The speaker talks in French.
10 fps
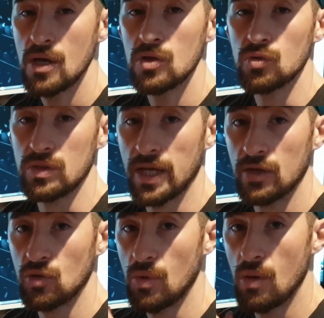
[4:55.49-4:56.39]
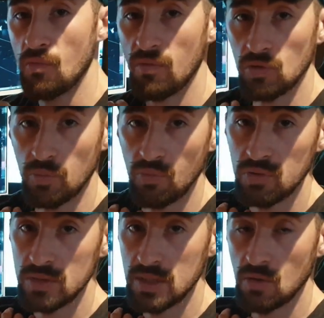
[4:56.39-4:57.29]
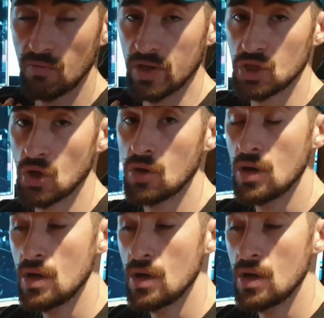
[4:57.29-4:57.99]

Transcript: soit directement en mouvement de poussée convergent